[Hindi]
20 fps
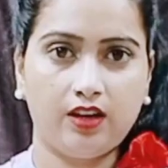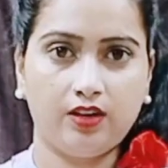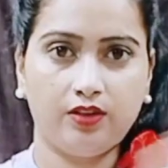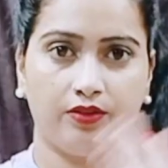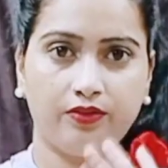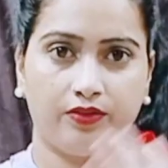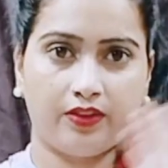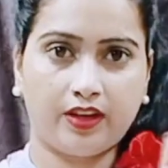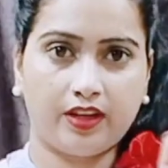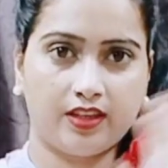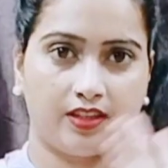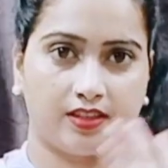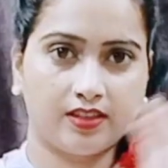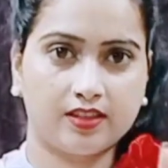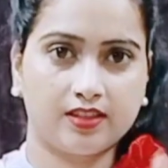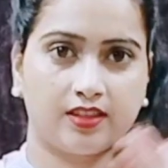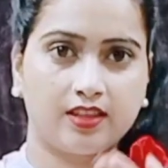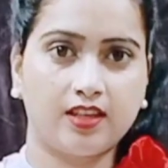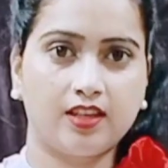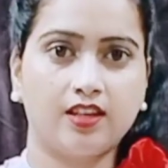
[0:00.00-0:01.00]
हेलो
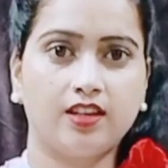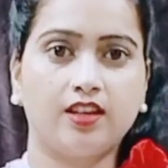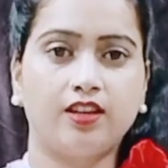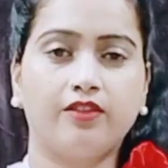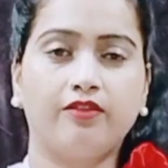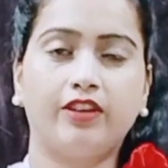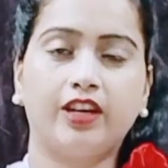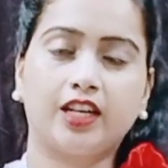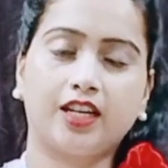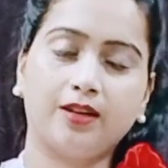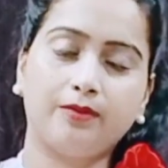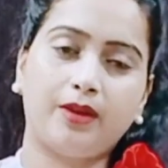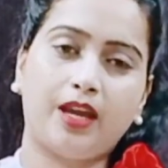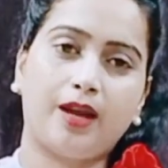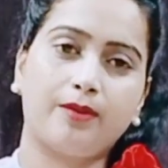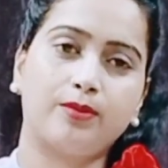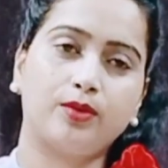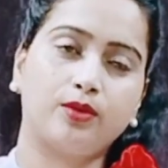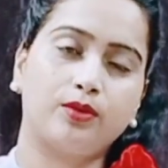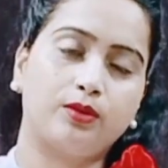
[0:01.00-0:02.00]
फ्रेंड्स वेलकम है
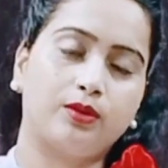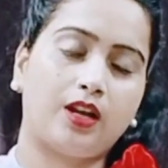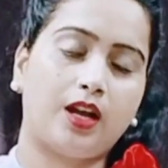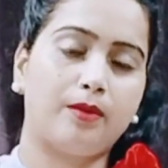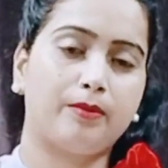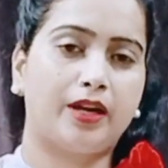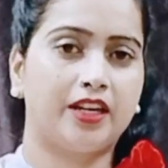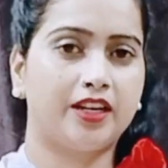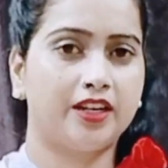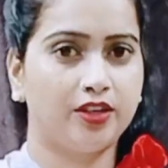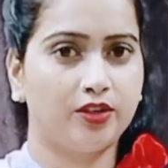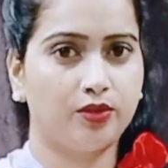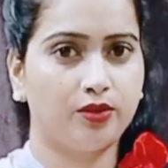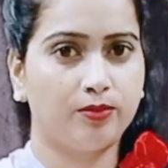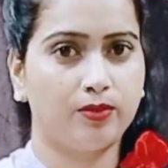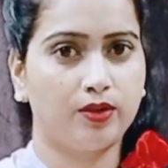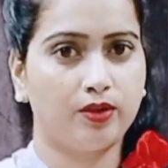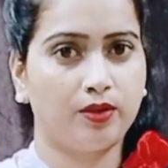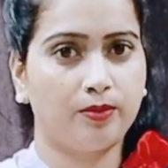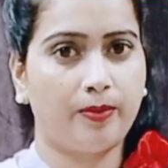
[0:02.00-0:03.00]
आप लोगों का हमारे न्यू
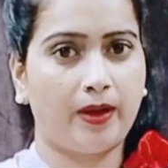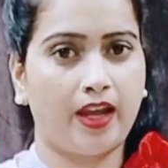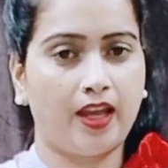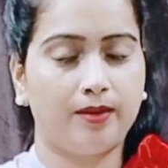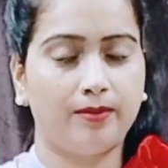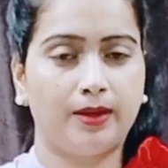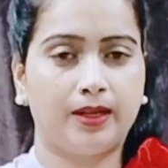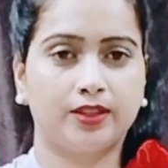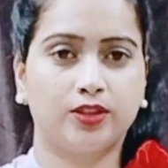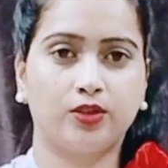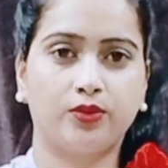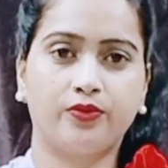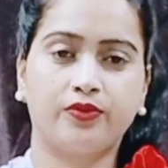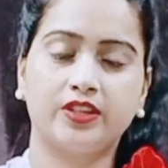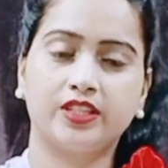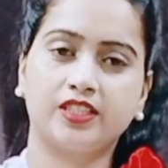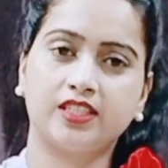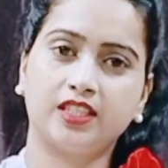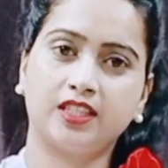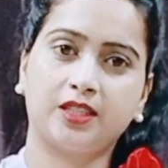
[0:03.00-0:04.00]
ब्लॉग पायल भारती
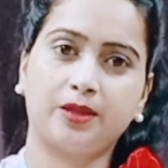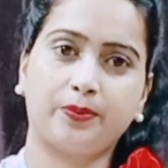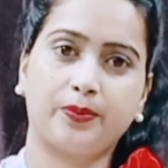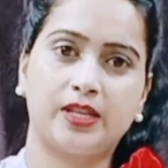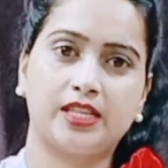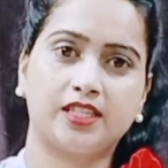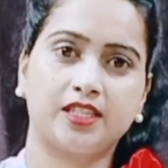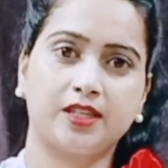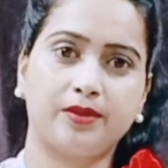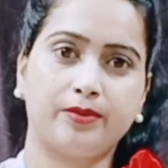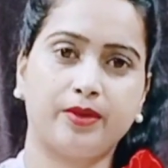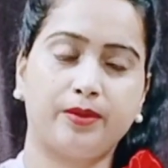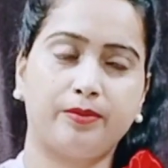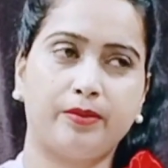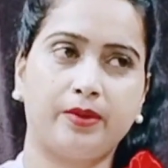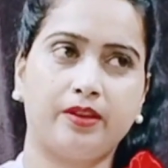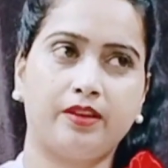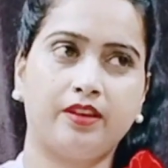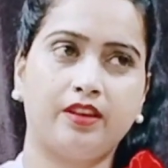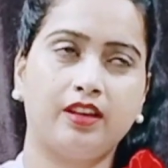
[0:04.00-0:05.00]
ऑफिशियल ट्रिपल सेवन
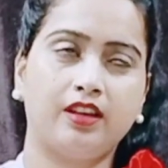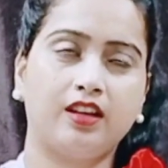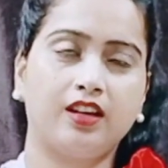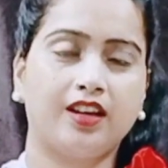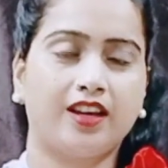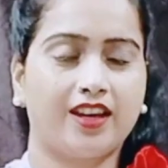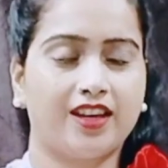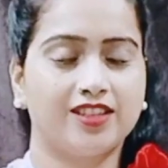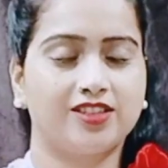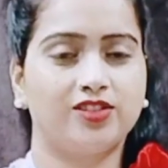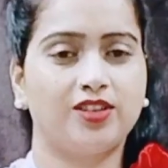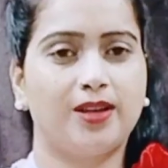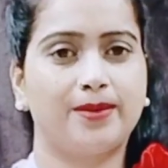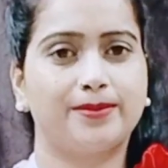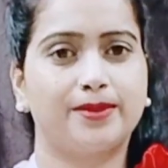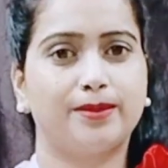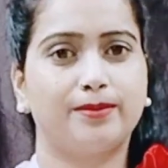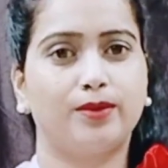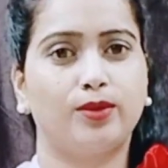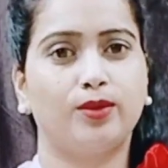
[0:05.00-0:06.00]
में कैसे हो आप
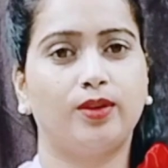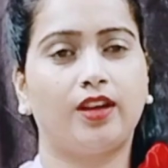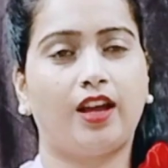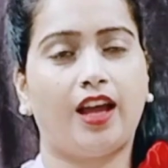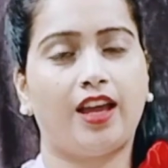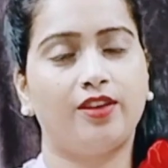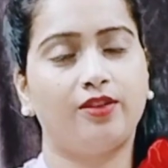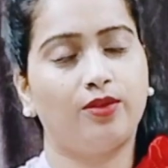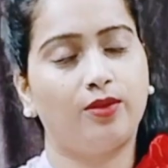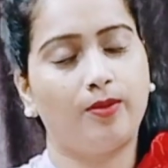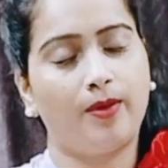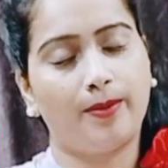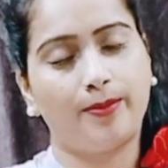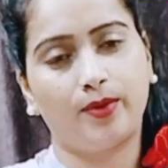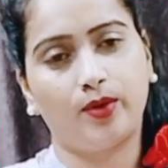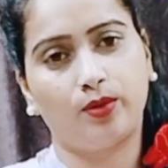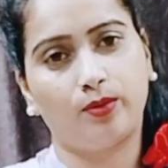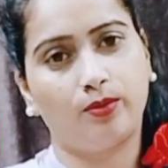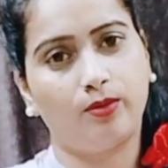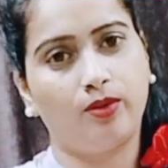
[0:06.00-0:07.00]
सब लोग आई होप आप
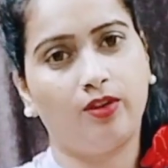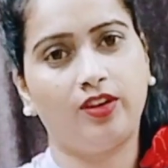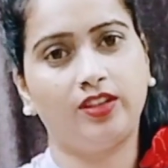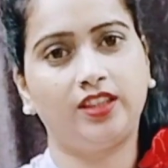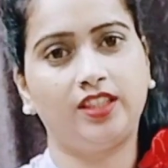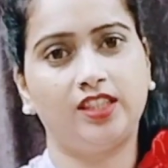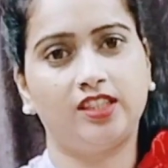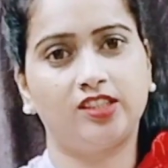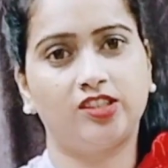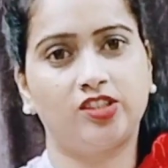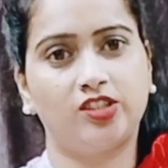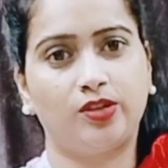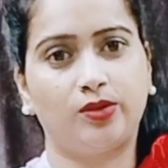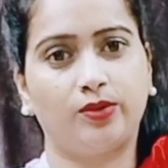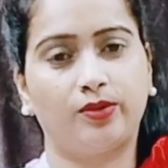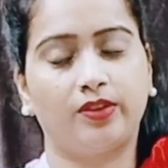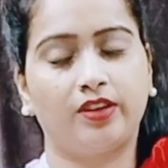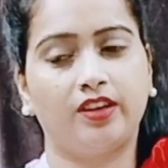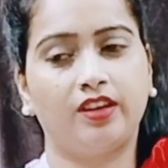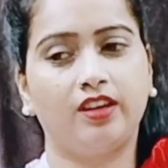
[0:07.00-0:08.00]
लोग बहुत ही अच्छे
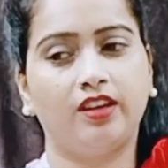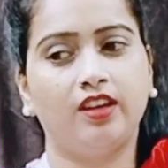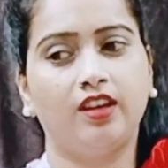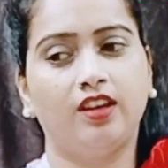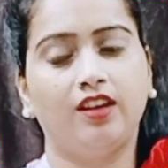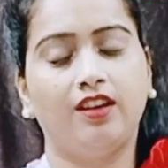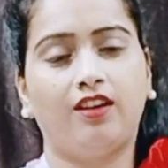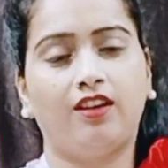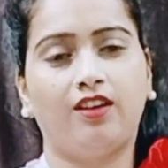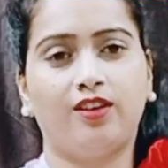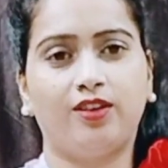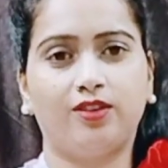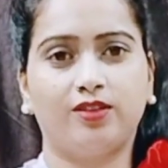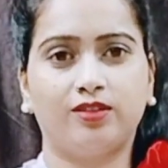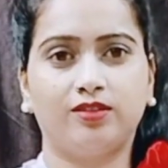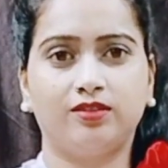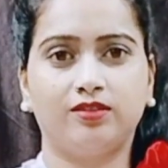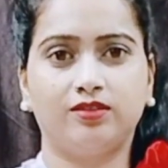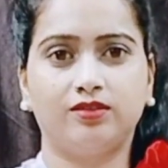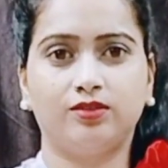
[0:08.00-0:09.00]
होंगे और
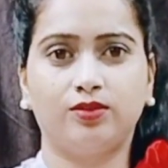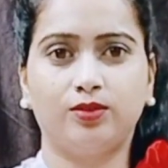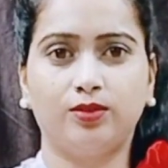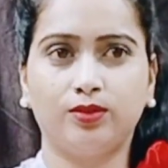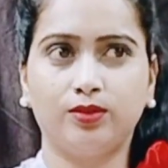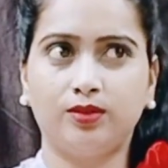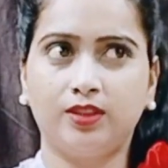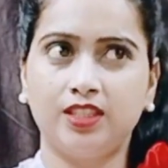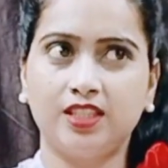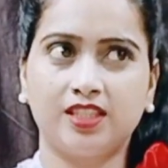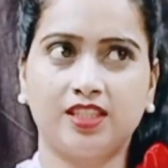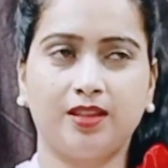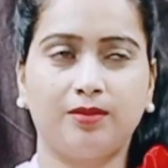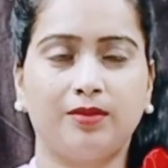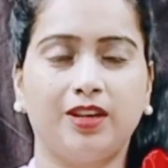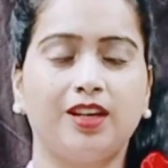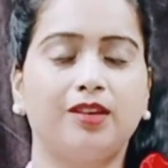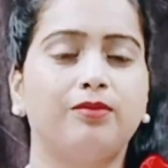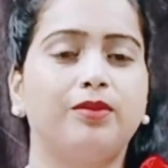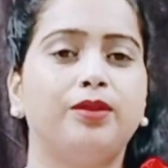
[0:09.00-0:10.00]
दो दिन से
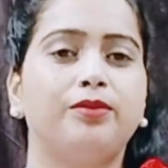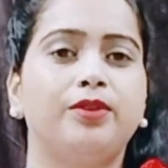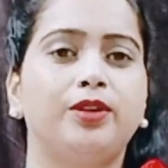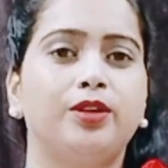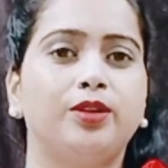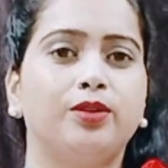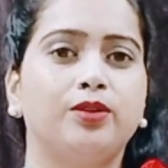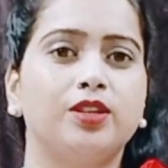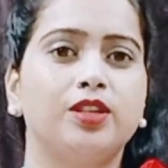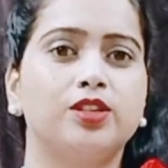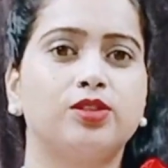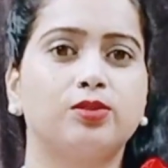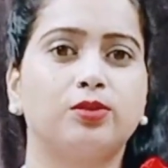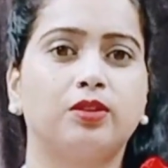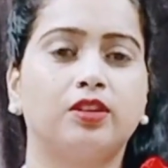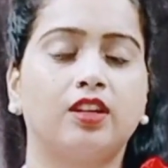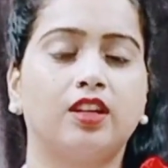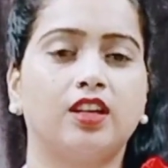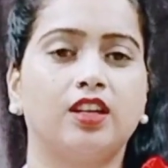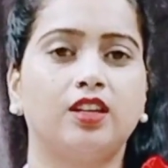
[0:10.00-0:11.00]
मतलब मैं वीडियो नहीं
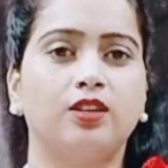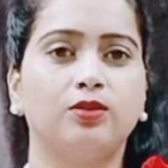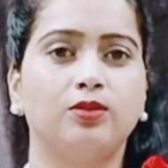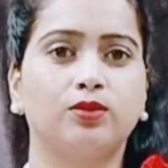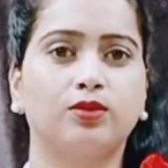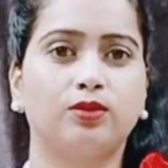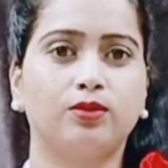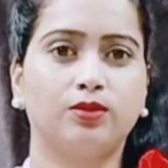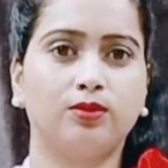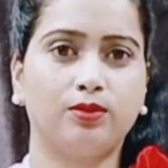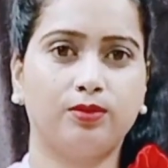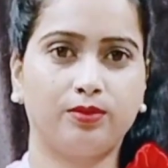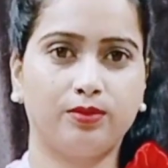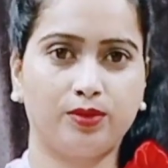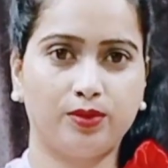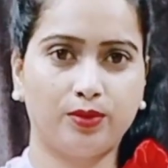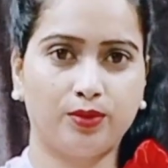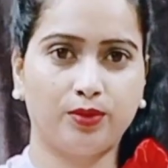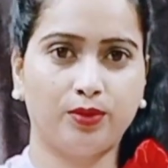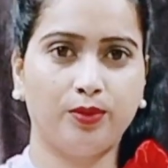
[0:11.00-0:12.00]
शूट कर रही हूँ तो
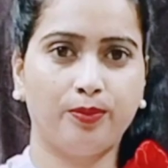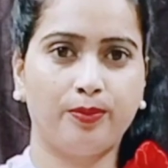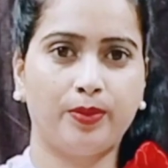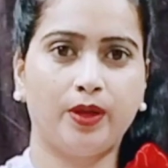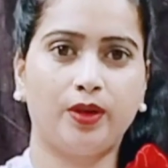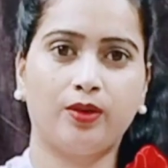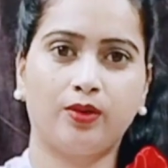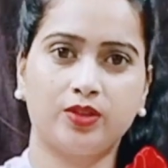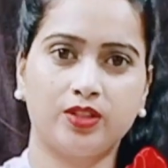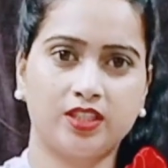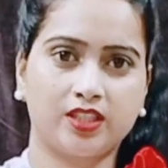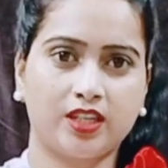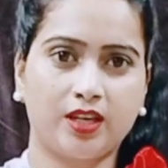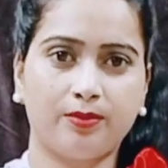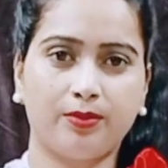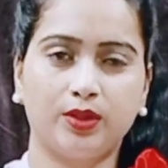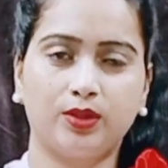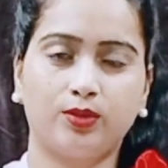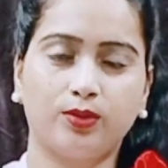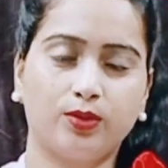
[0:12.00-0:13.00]
यूट्यूब पे और इंस्टा
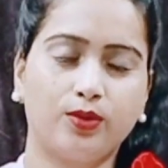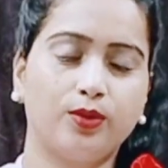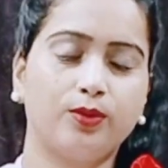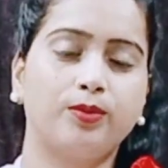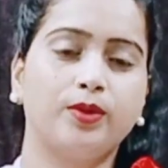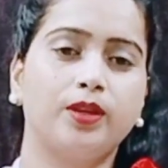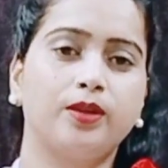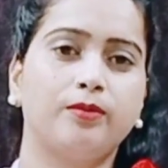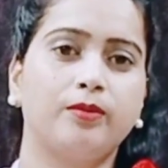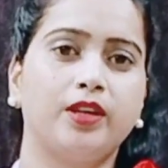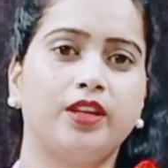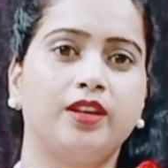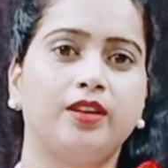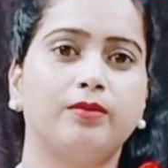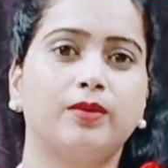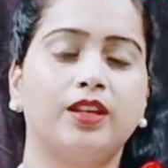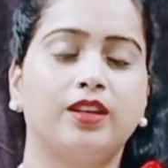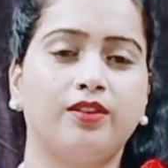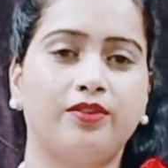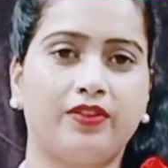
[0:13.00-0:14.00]
पे दोनों पे मेरे
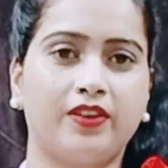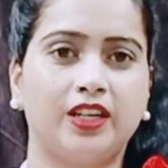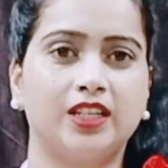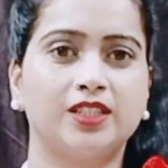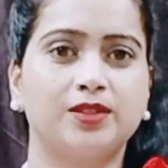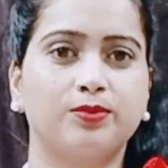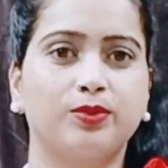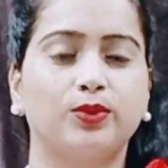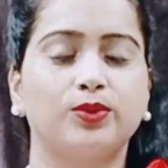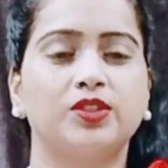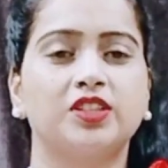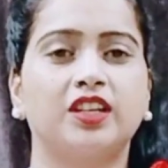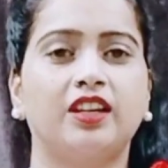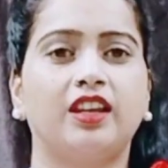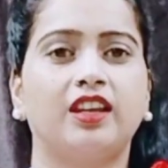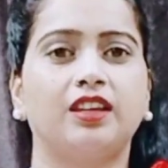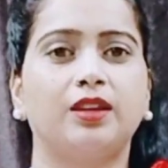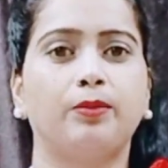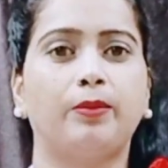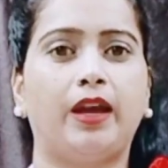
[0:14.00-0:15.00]
मतलब फ्रेंड्स पूछ रहे
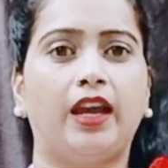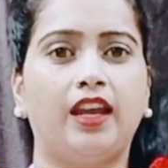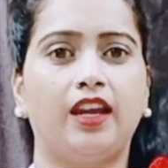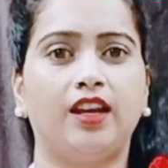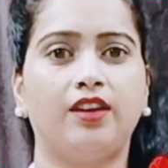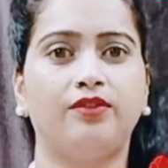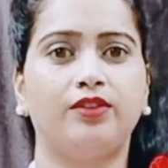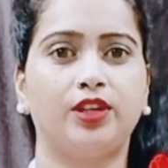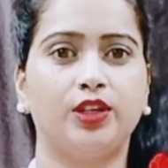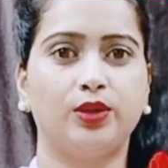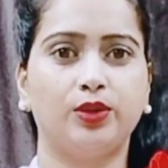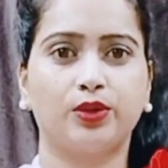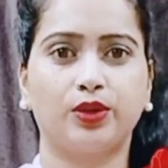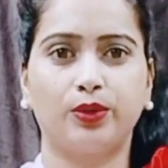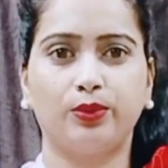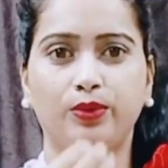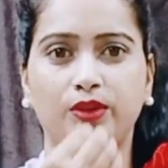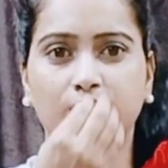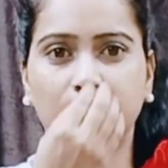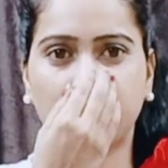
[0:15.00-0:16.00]
हैं कि पायला वीडियो
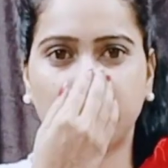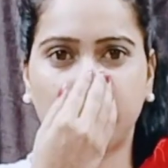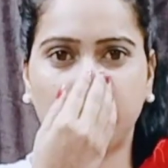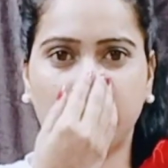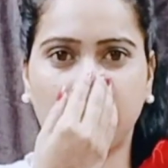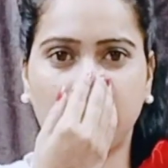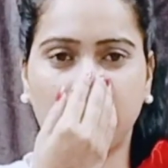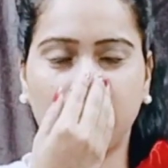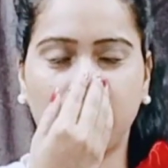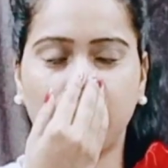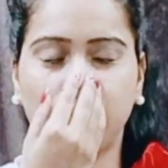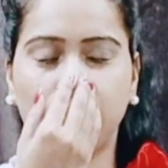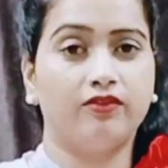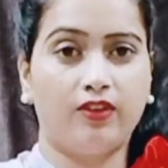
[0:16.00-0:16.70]
क्यों नहीं शूट कर रही